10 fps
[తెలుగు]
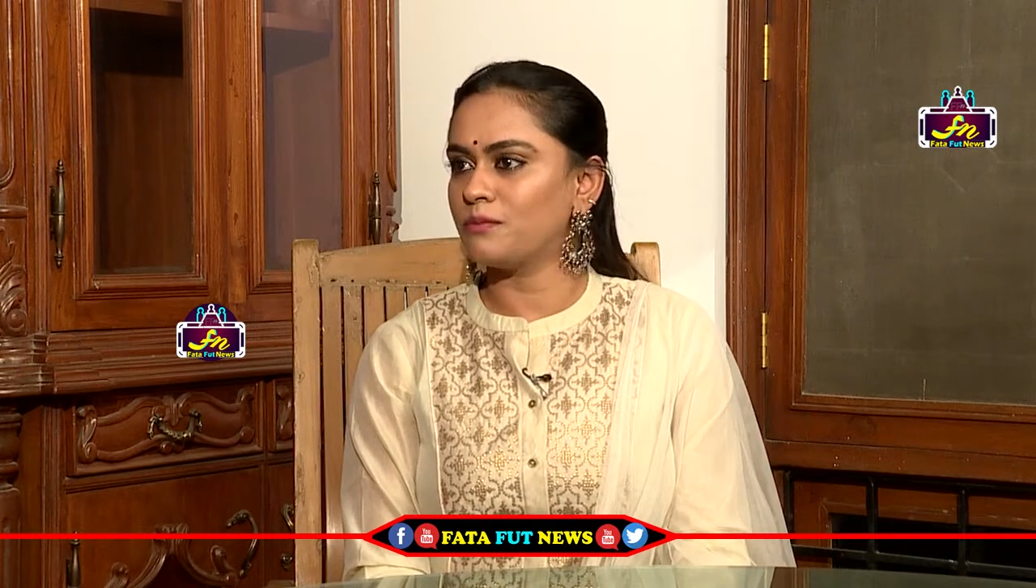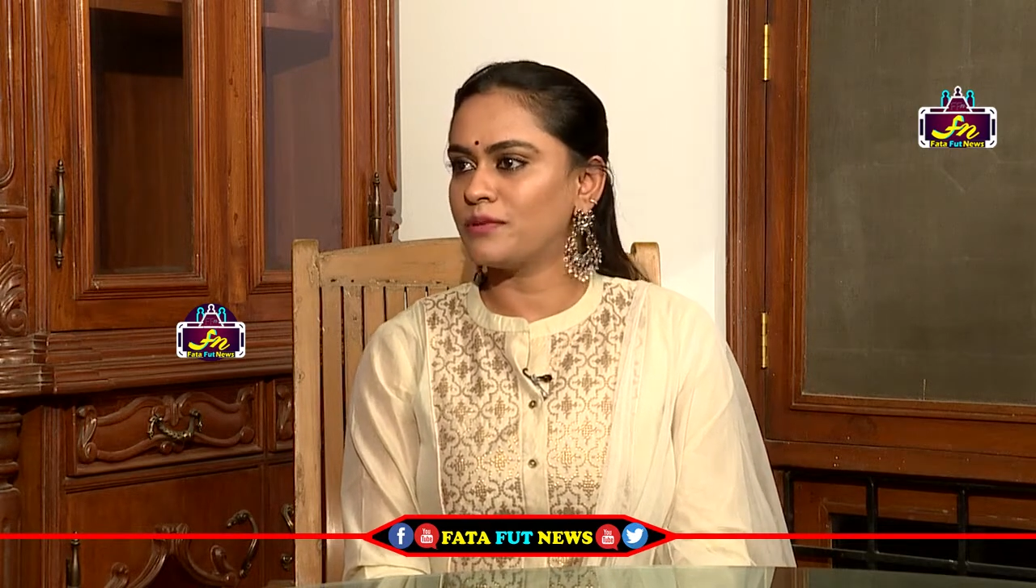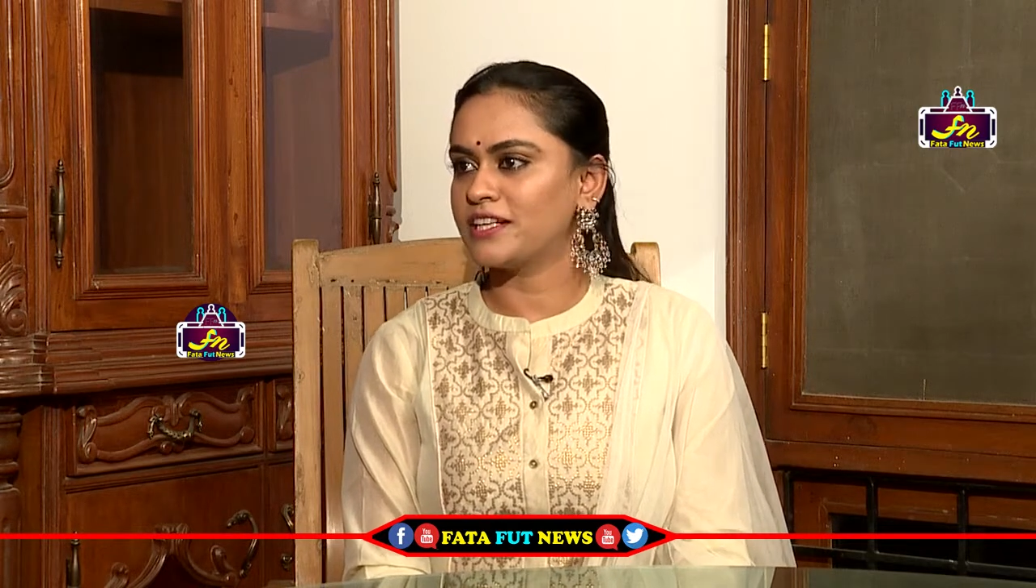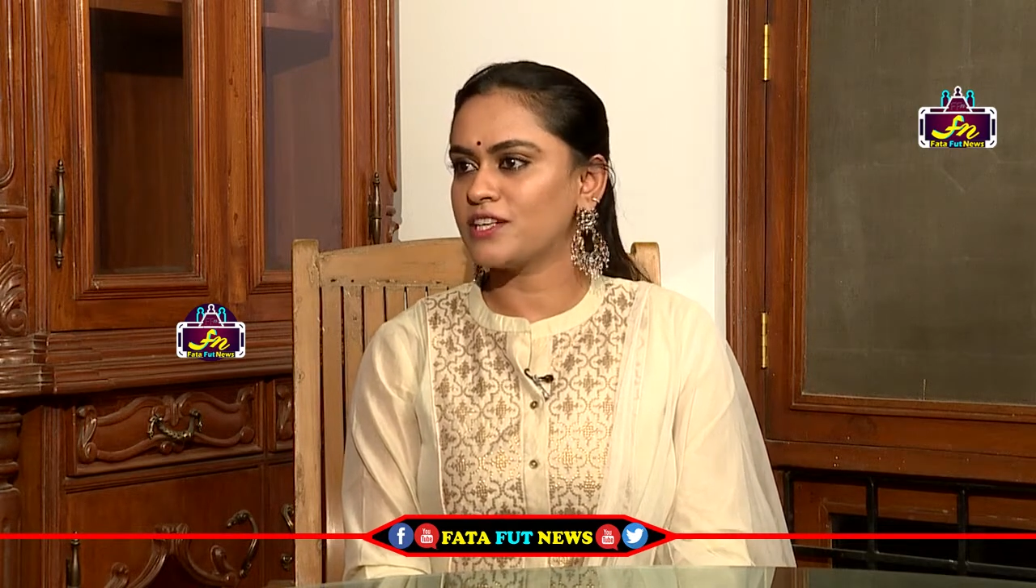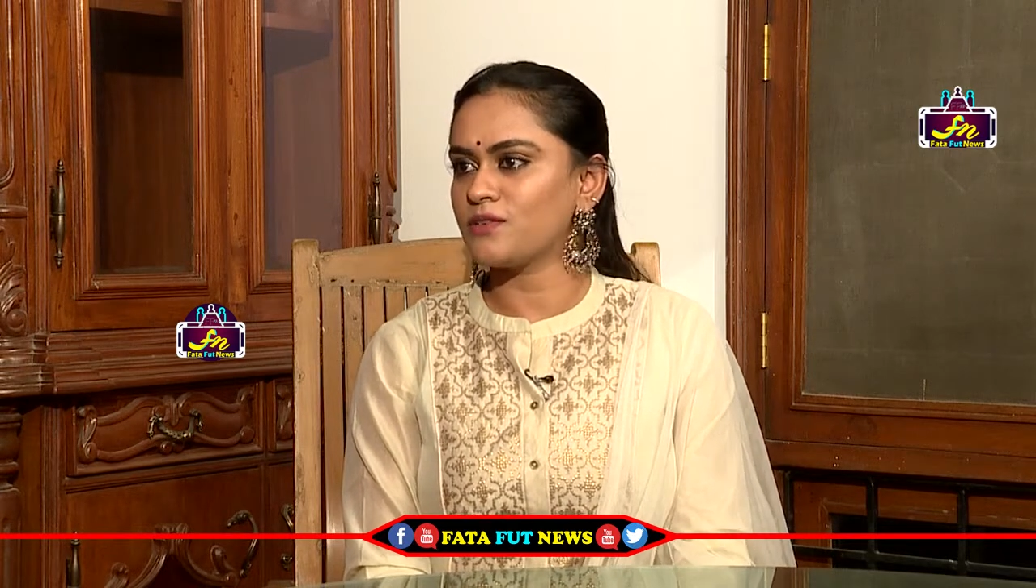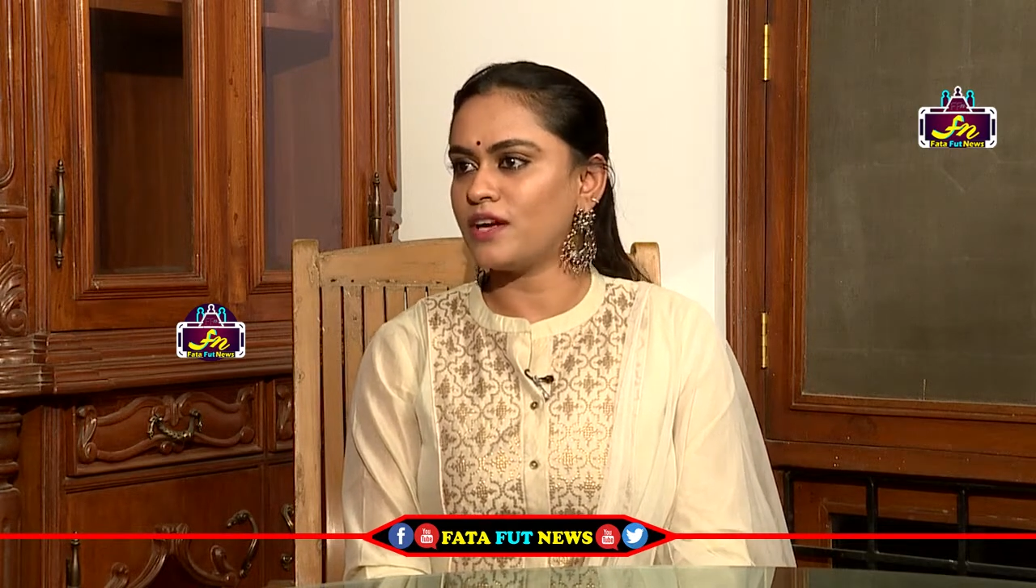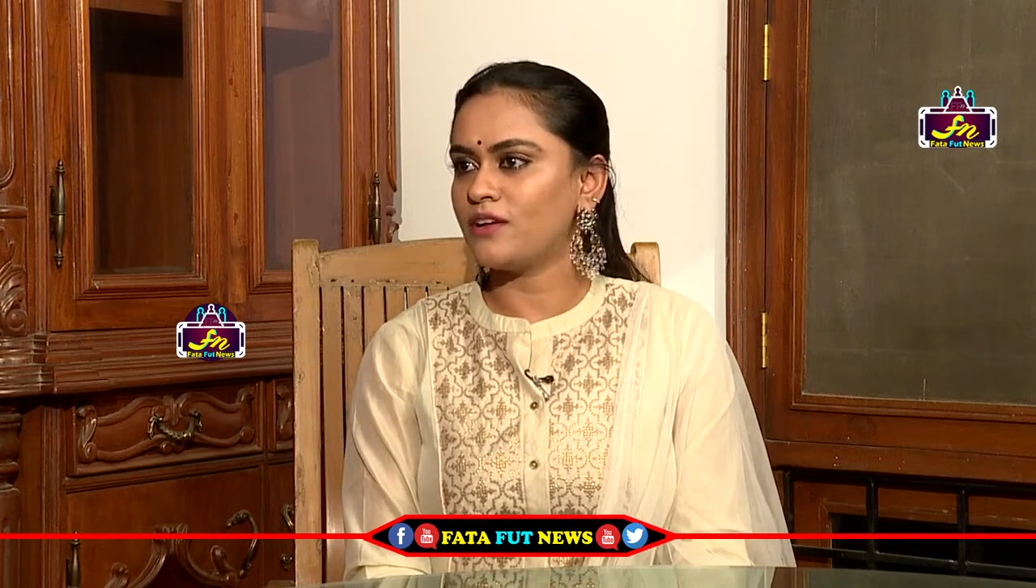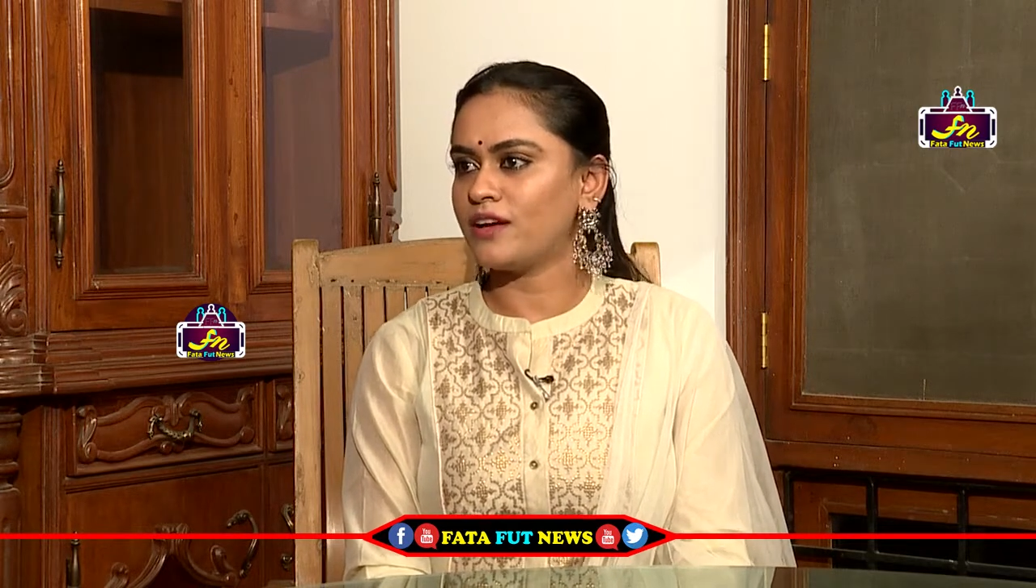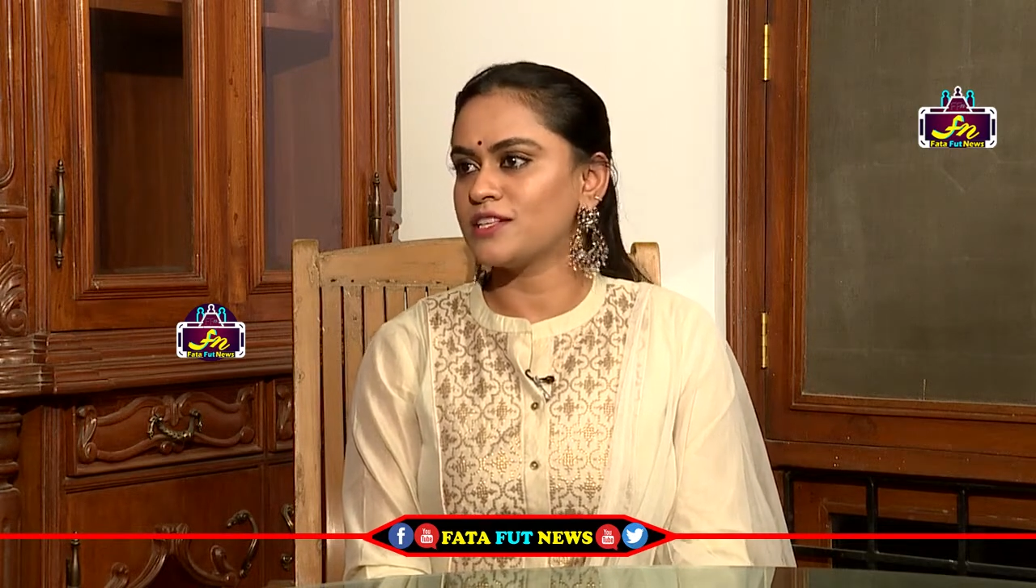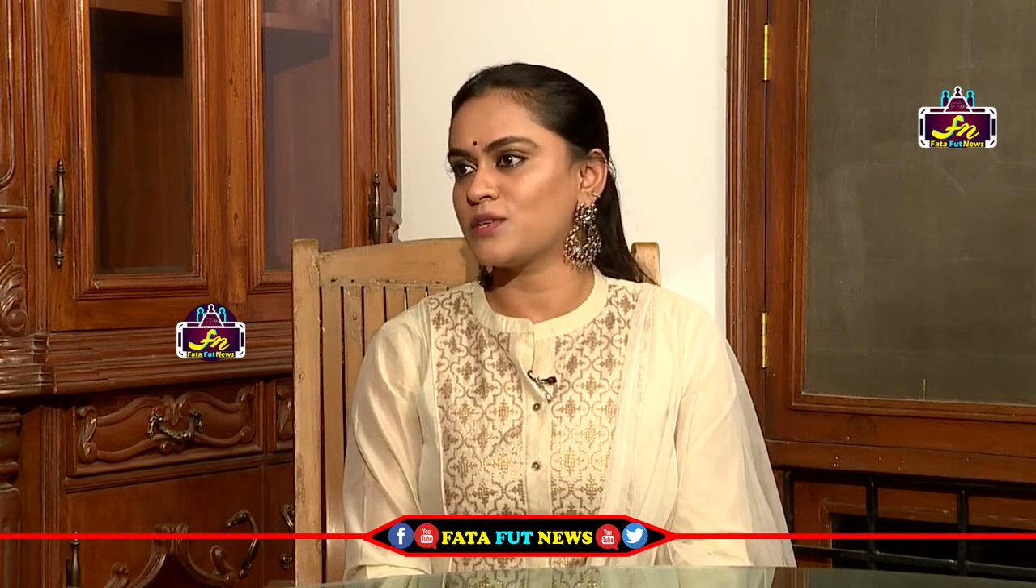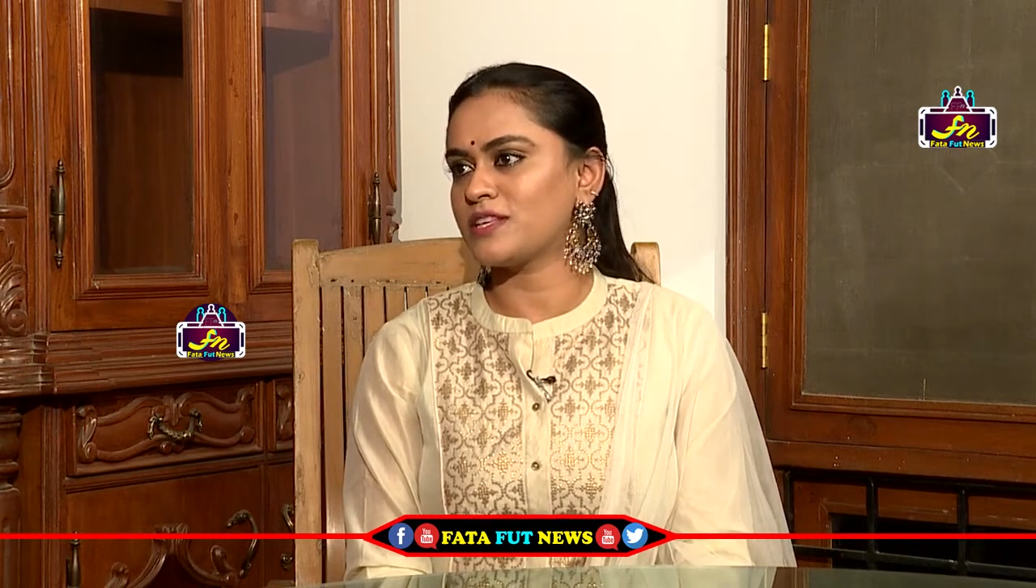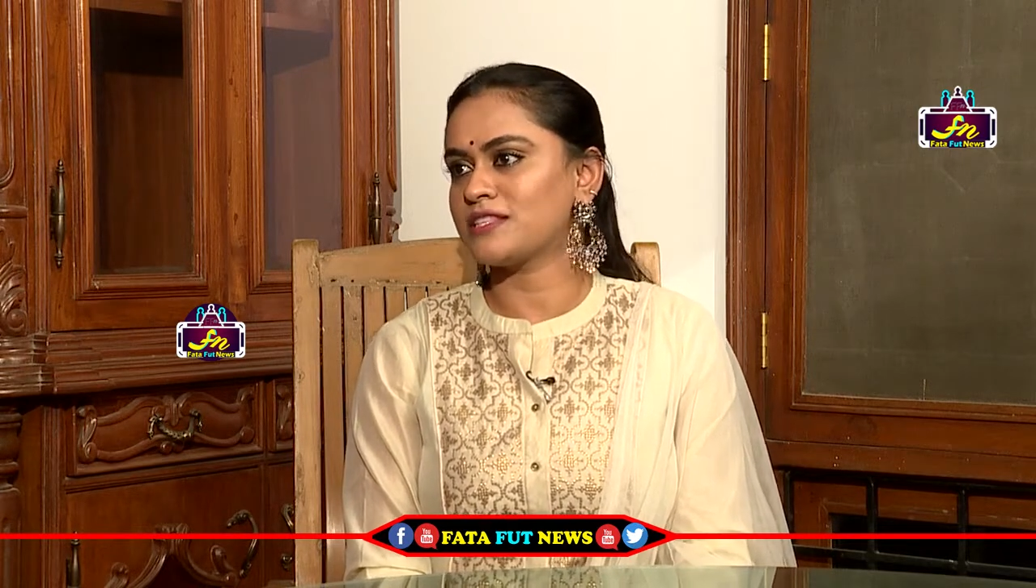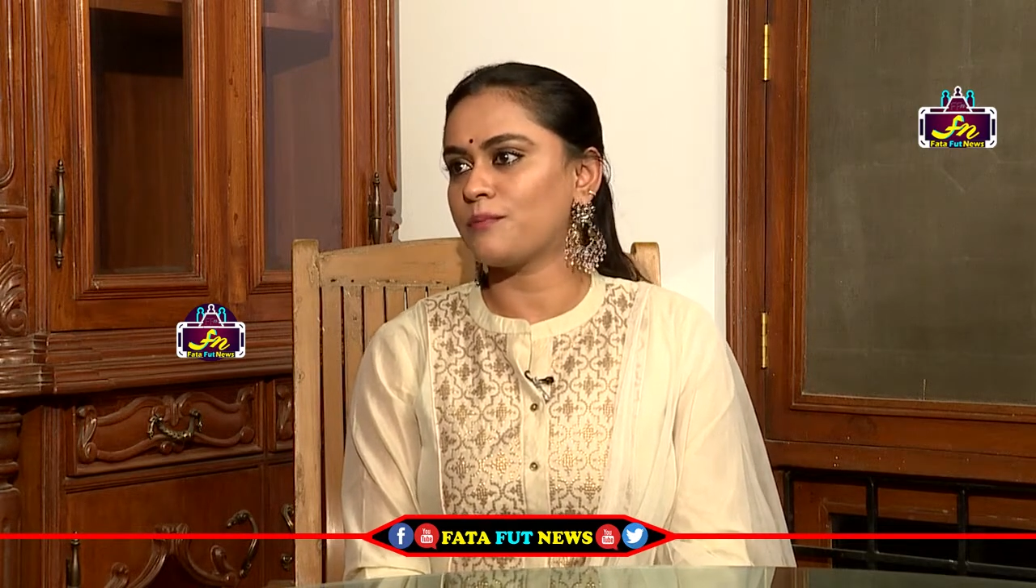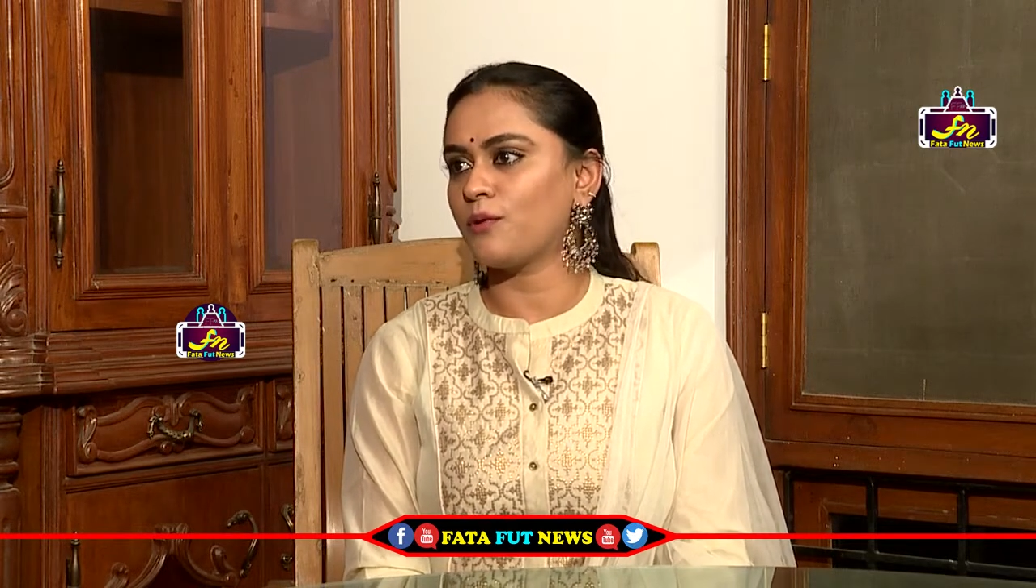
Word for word: బ్రిటిష్ వాళ్ళు అణిచివేస్తే